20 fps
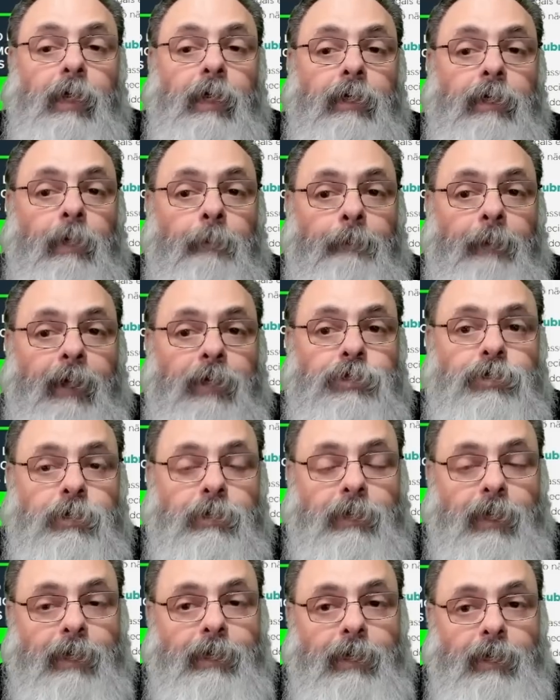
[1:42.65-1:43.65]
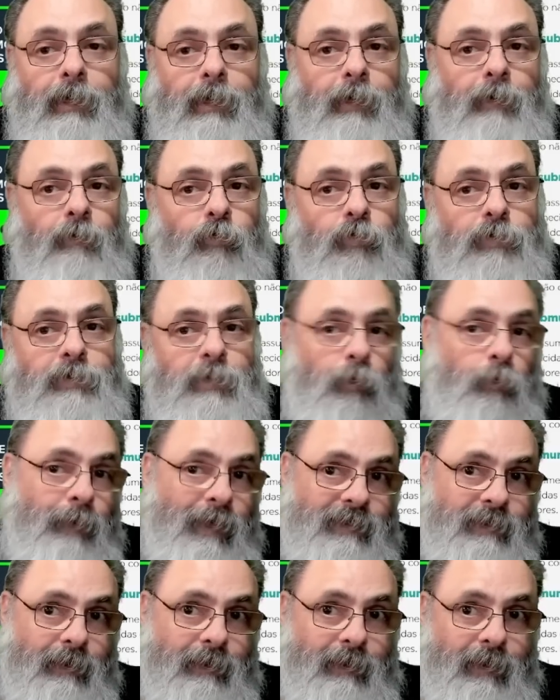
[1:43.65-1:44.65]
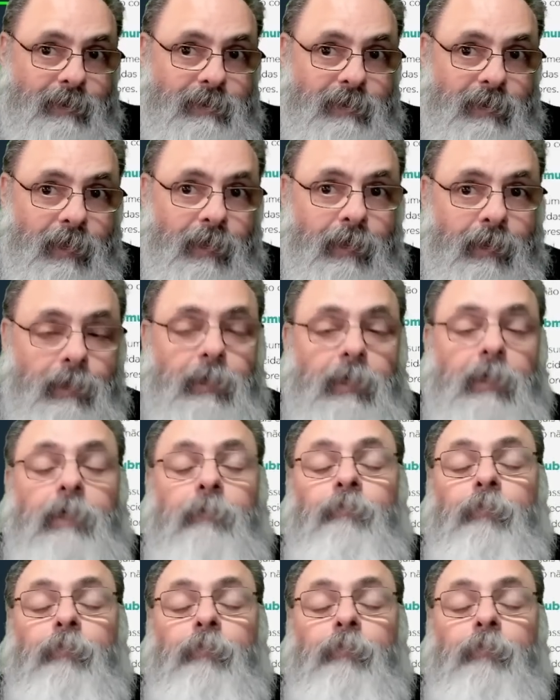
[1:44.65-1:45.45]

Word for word: E a partir daí você começa a ter esse ranking